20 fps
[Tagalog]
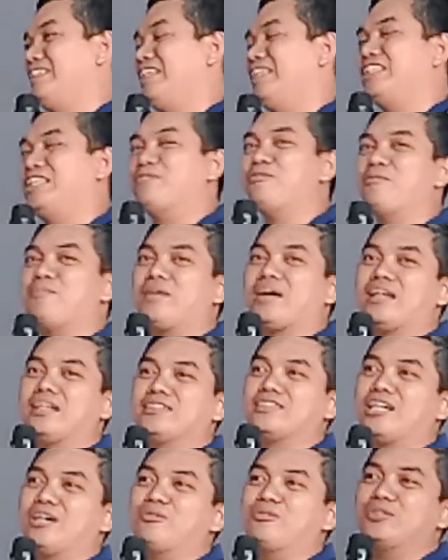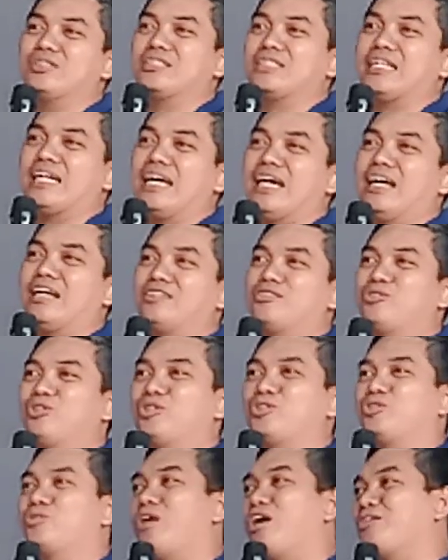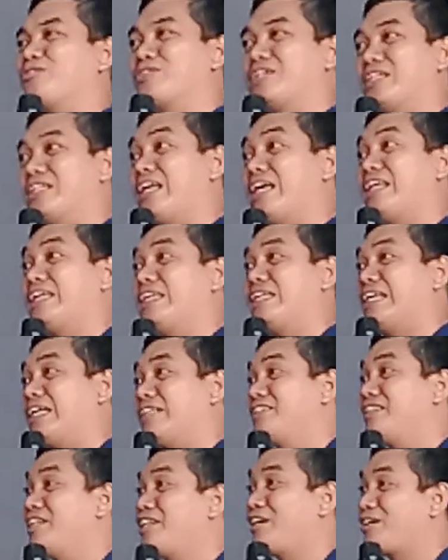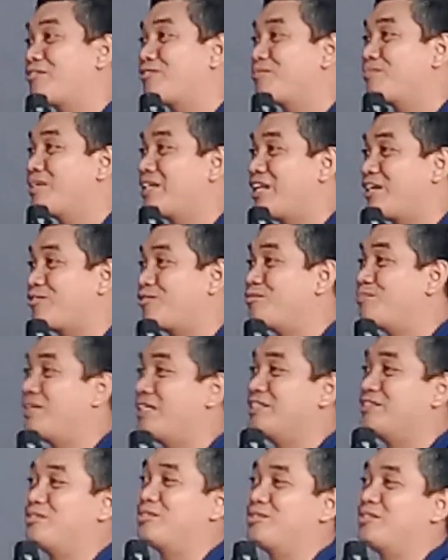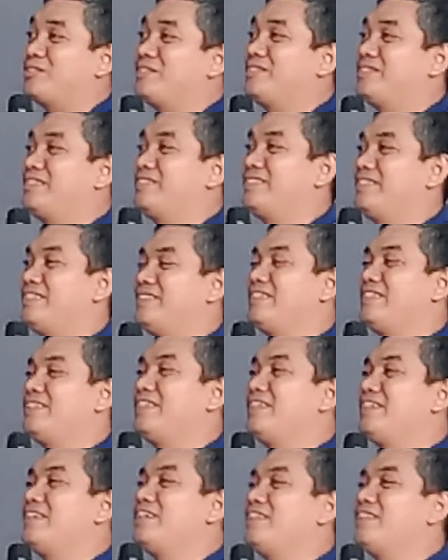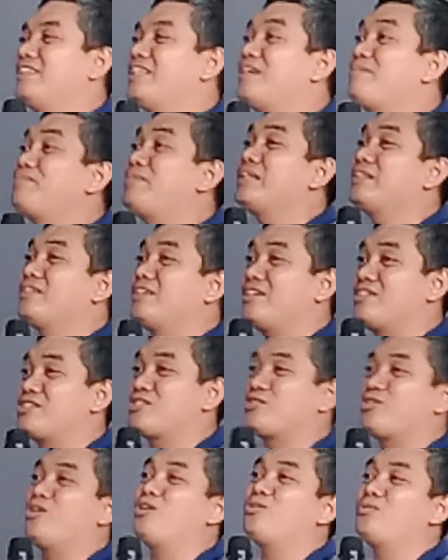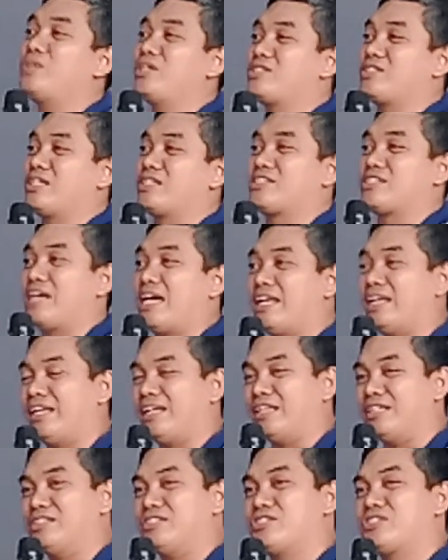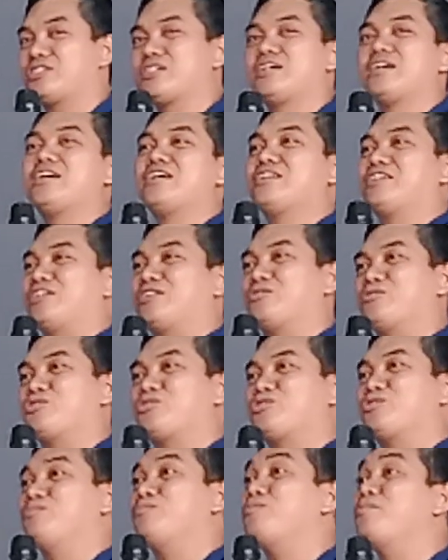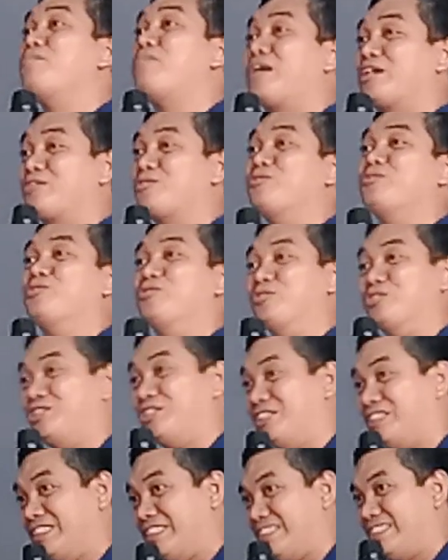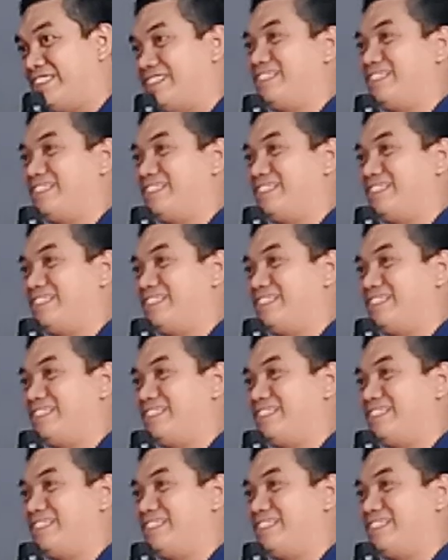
Hindi mo pagantawon nga, doon do akong ginalinan, di karon man ako madto. Mm-hmm. Dapat there's always a challenge ni gusto mo baguhon.